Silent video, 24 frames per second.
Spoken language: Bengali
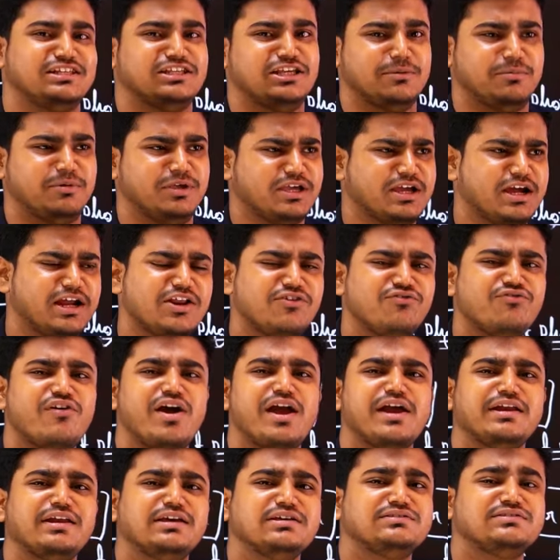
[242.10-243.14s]
যাবে এখানে
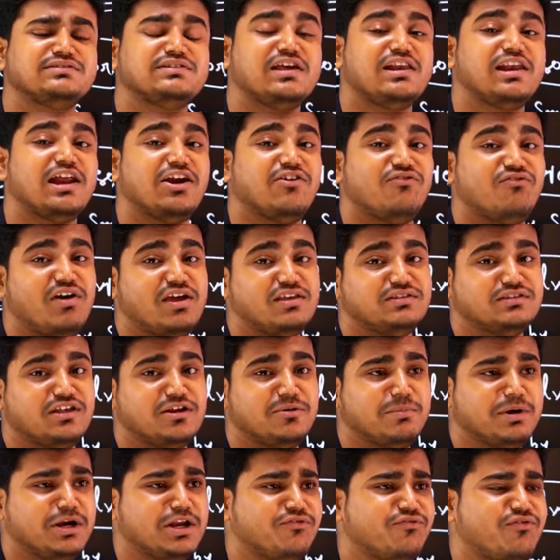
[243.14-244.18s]
ফাইন্যান্সিয়াল অ্যাডভাইজার
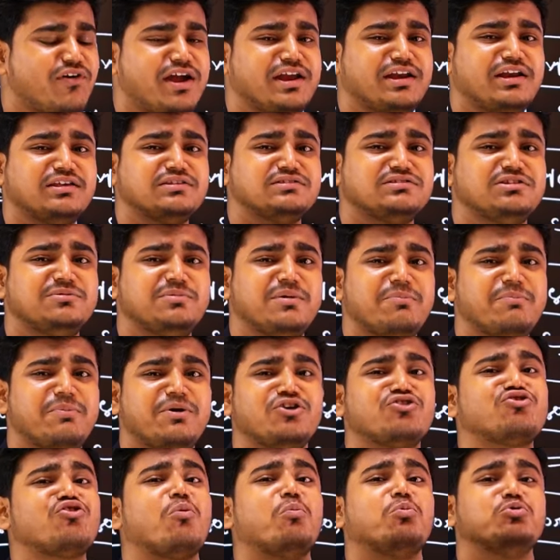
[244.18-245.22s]
মানে ফাইন্যান্সের ব্যাপারে
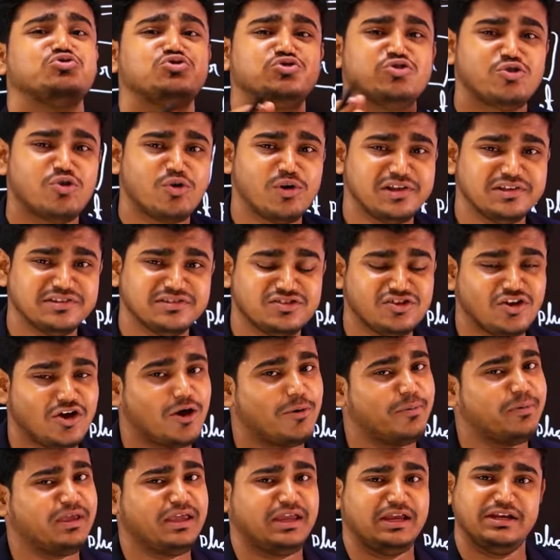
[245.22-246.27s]
সমস্ত নলেজ দেওয়া
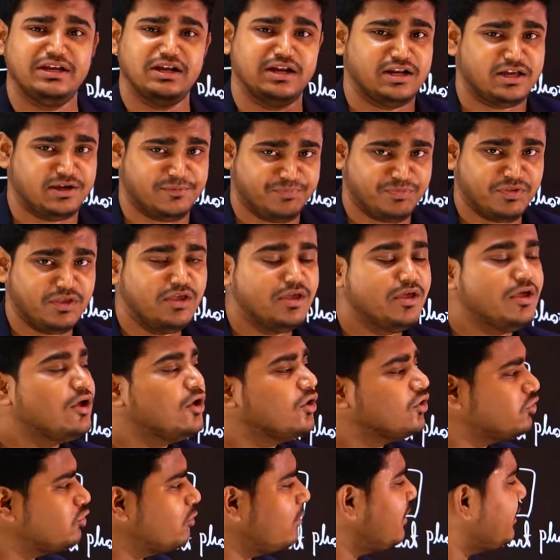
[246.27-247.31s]
হবে এটা না
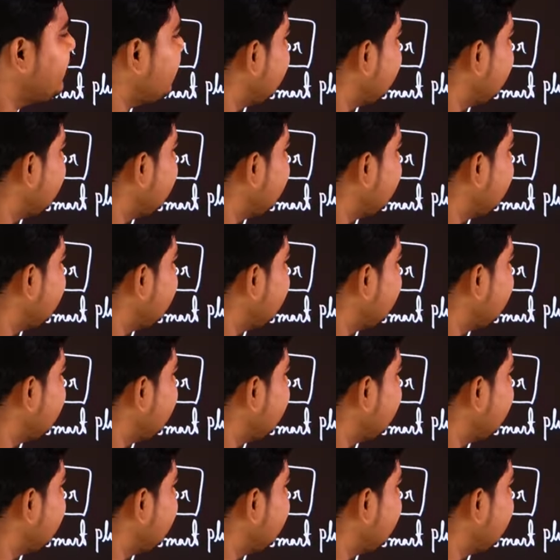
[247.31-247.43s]
তোমাদের